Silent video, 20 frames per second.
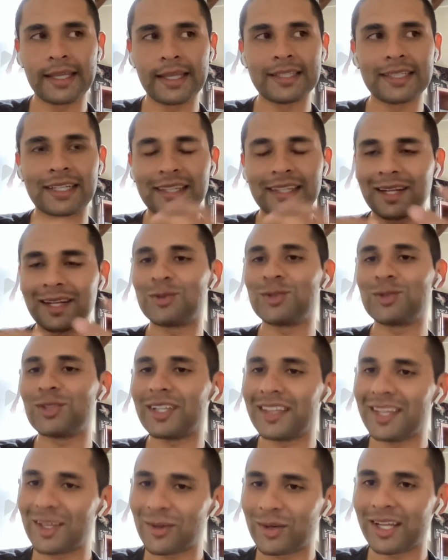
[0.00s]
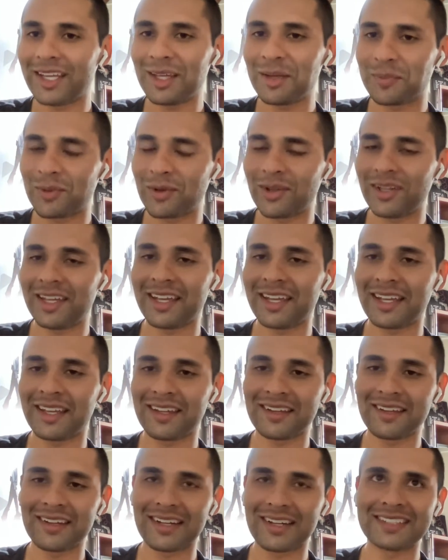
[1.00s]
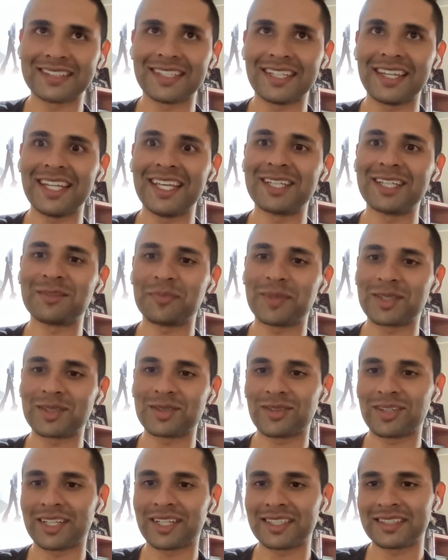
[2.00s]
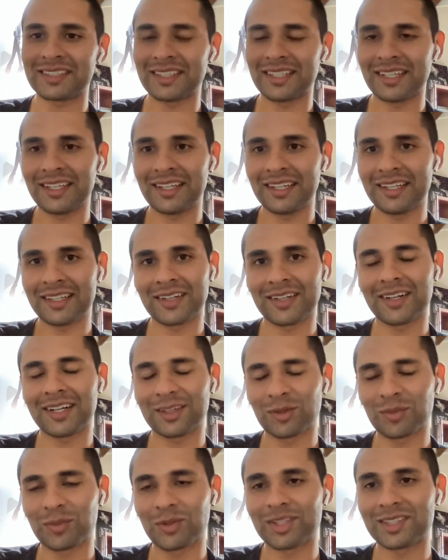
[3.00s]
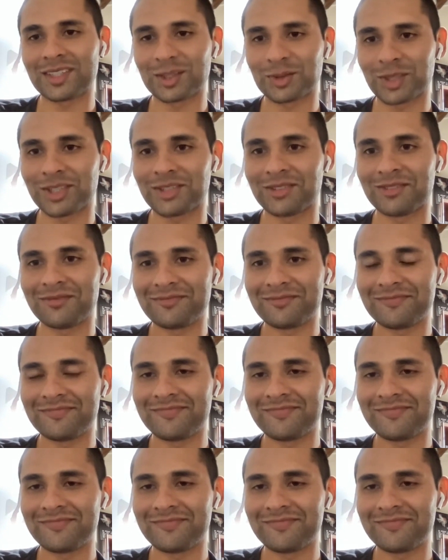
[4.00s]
y ya tenemos hoy en día un equipo de casi 10 personas trabajando por este sueño.